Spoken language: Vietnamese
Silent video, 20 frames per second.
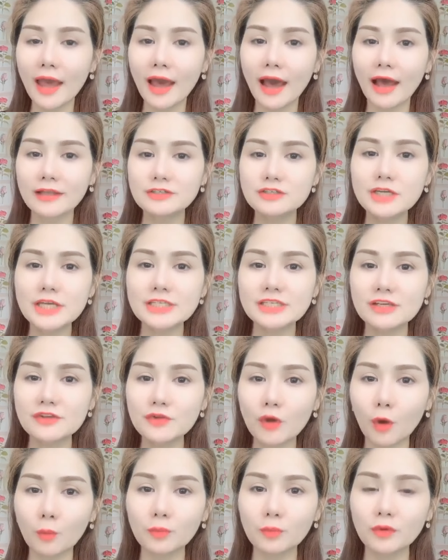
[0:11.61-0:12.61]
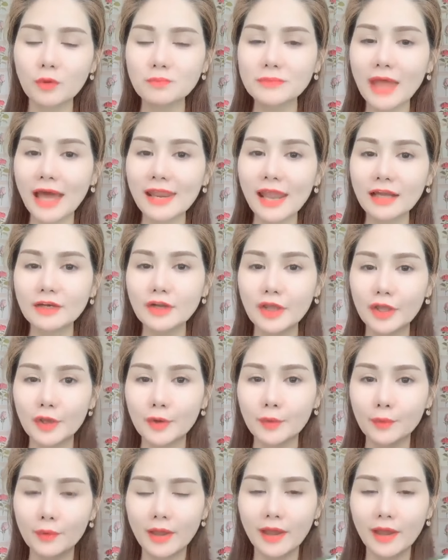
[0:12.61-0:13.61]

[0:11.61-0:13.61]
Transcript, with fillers: à, Trước khi sử dụng chúng ta lắc đều